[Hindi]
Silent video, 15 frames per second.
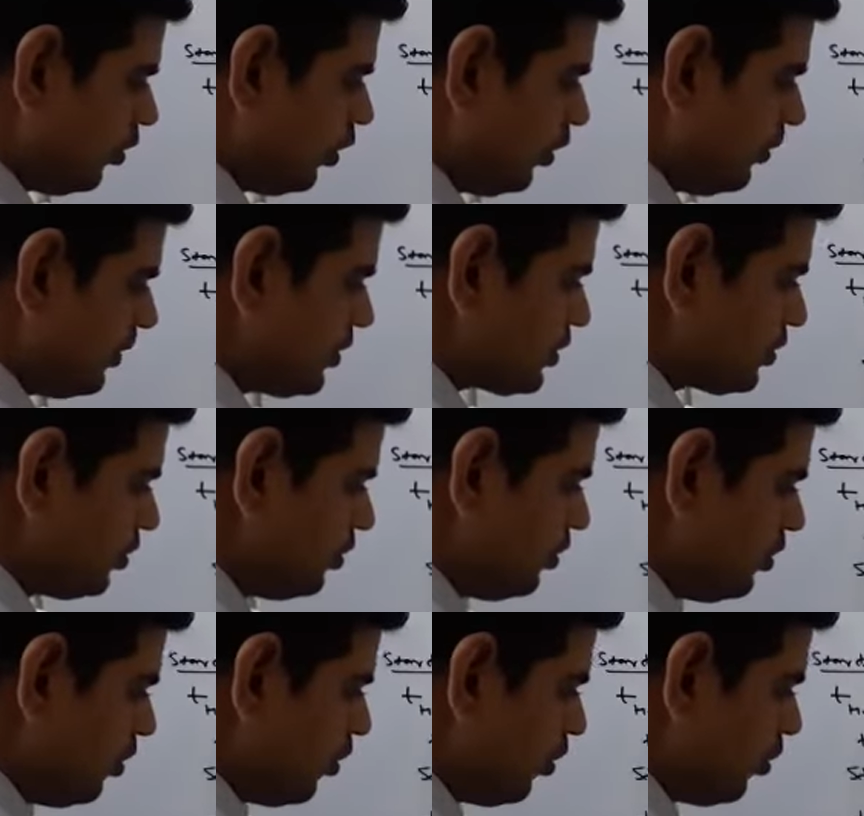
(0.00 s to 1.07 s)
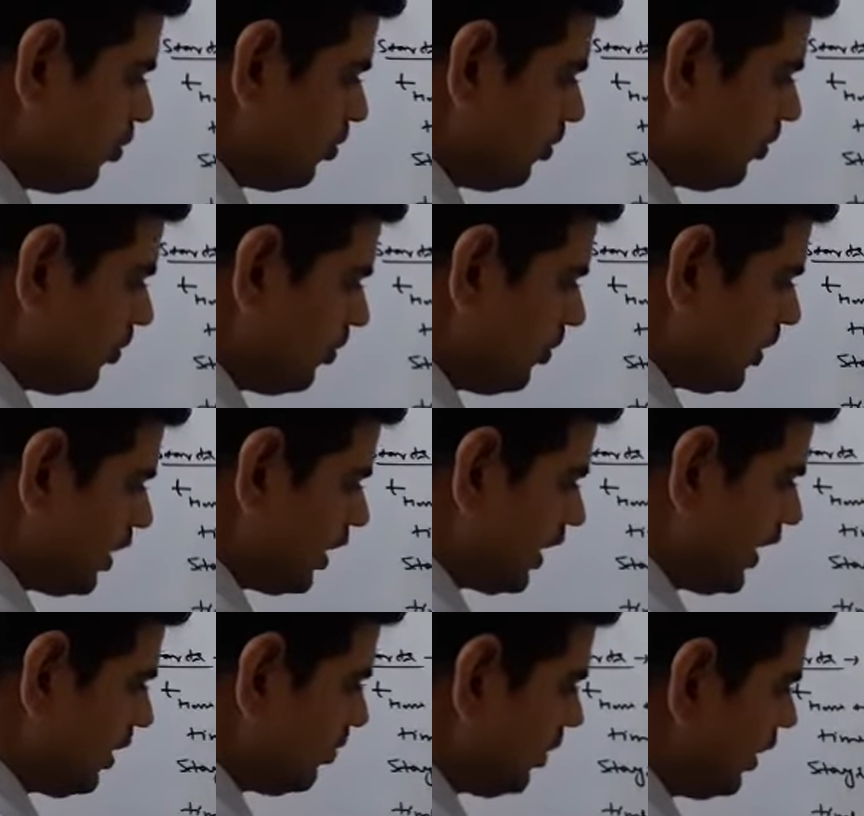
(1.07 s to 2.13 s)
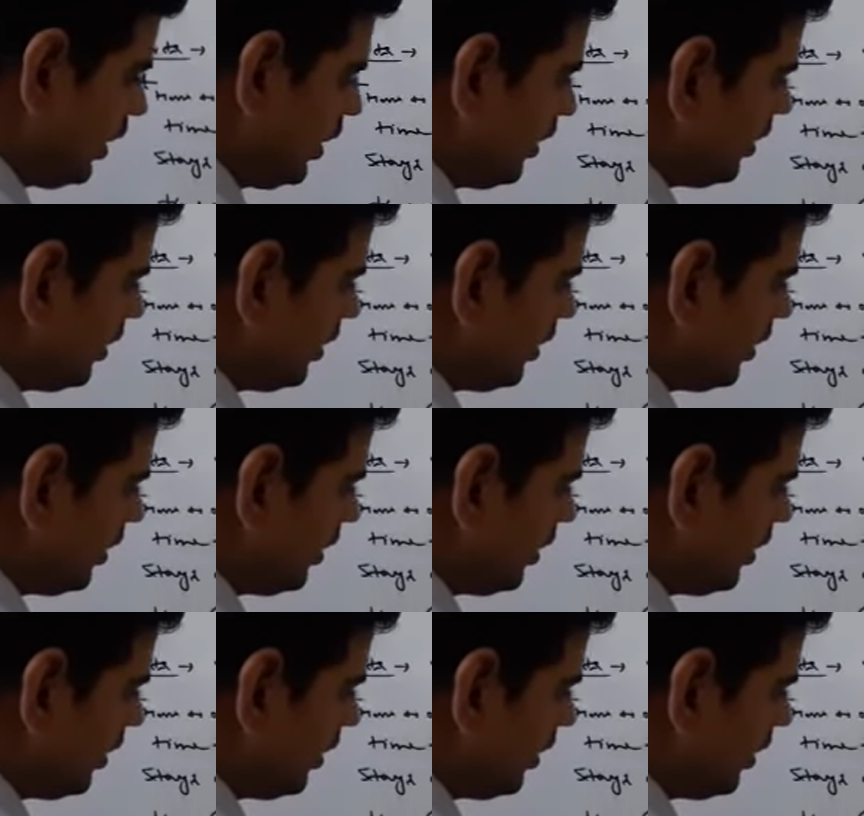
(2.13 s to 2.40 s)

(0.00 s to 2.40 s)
ऑफिस टू होम बेटा अगेन भाई